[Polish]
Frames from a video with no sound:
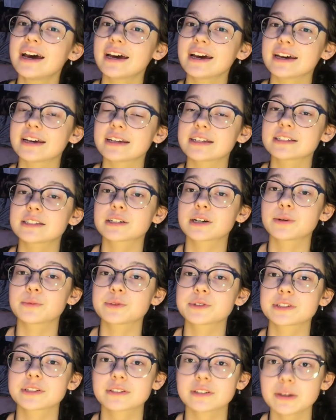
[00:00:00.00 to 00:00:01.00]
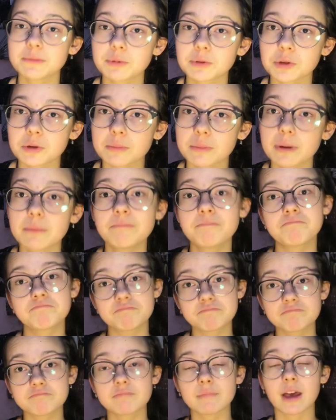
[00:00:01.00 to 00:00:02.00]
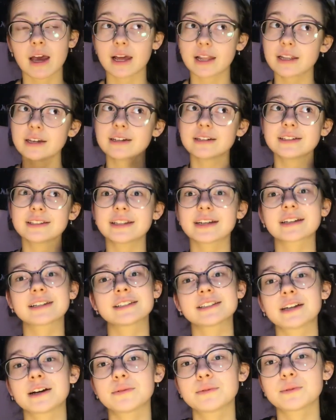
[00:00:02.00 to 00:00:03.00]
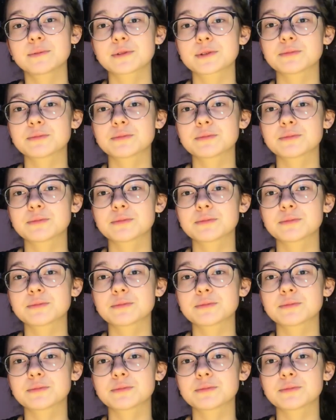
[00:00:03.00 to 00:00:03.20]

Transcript: E, jeśli komuś się to nie podoba, ale i tak chciałabym,